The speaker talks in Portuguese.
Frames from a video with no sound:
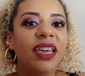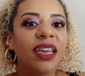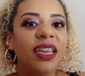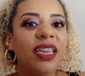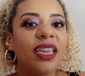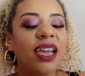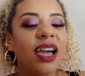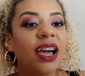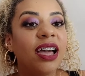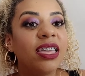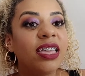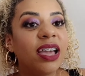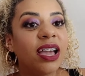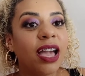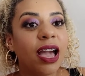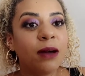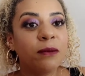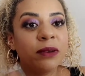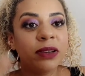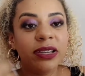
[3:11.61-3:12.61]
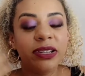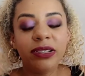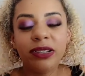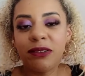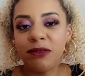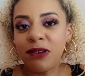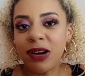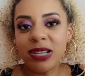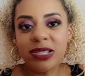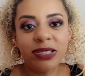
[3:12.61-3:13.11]
E aí acaba que
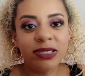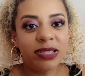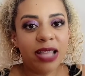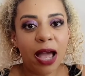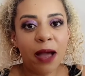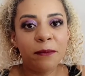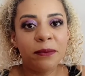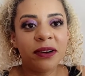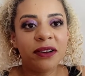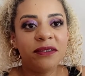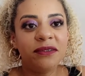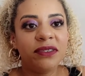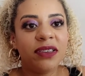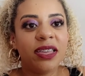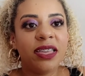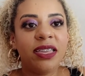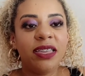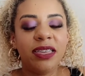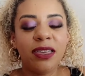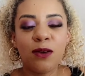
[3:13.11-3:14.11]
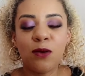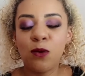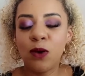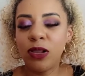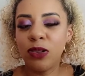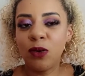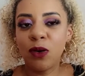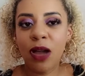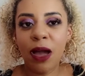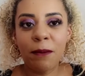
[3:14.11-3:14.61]
quase não dava pra ver. E com
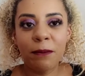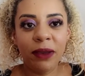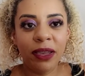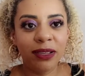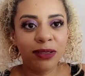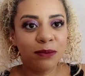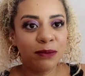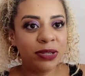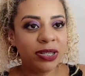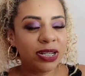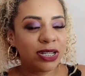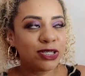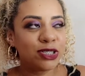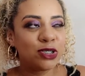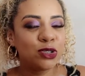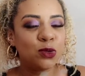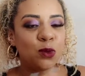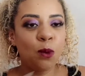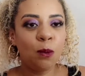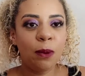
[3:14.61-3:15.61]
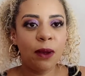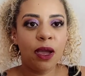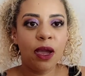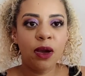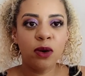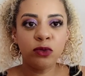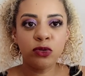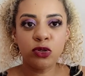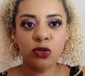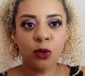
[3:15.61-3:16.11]
alongamento, menina, super
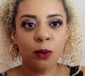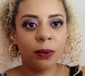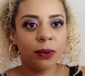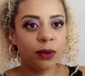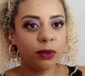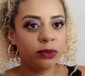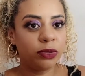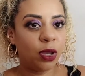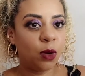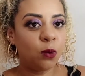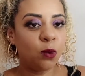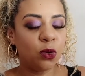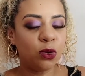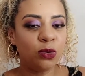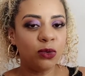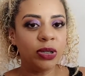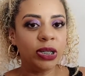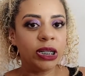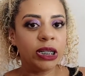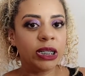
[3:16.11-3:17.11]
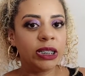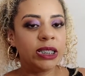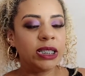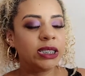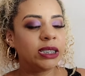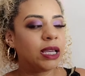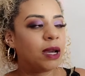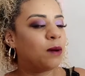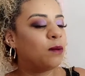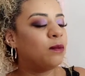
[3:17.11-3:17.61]
realçou, porque eu tenho um olho grande,
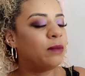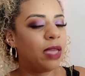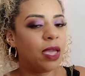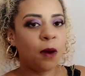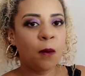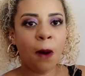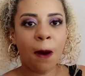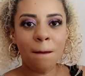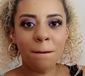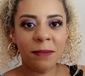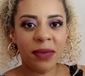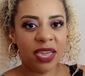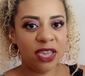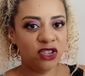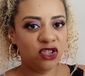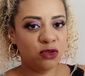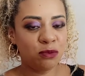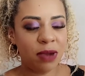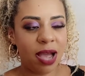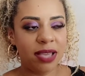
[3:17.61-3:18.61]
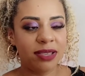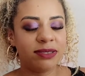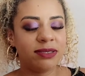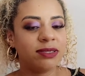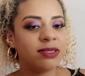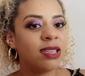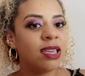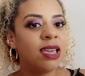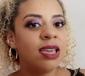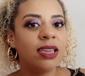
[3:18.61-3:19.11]
então eu amei demais.